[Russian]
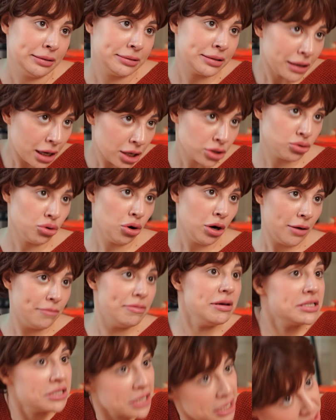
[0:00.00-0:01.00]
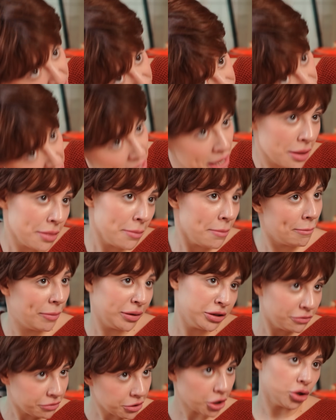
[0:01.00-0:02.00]
Сразу бизнесмен
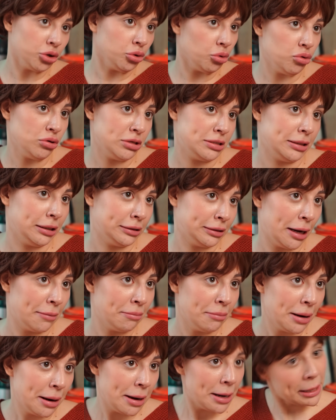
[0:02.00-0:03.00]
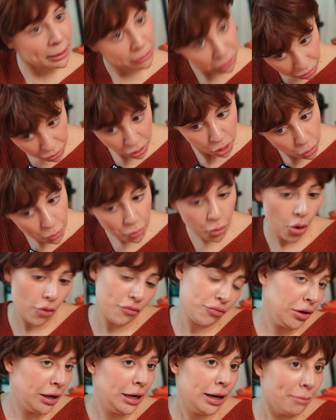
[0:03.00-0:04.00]
подвернулся там. И
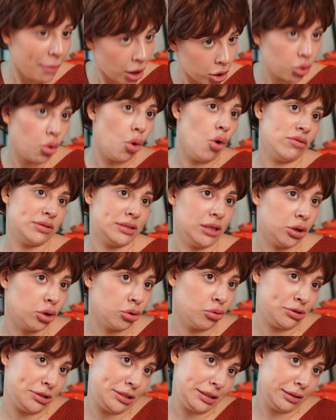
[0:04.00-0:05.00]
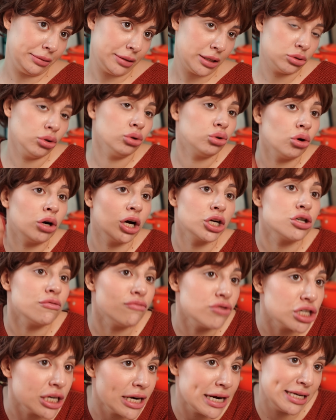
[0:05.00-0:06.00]
любовь морковь закрутилась. Ну, только же
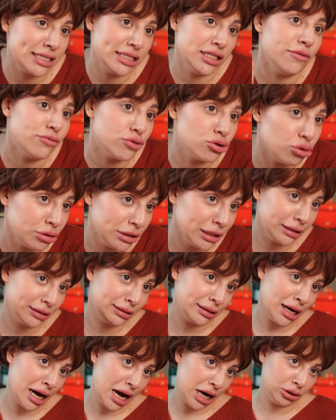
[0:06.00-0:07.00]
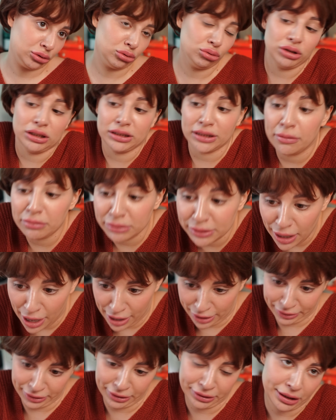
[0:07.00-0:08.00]
в жизни все не так. Ну, ты там
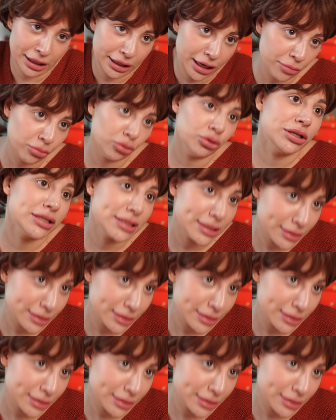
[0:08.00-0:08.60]
нахрен никому не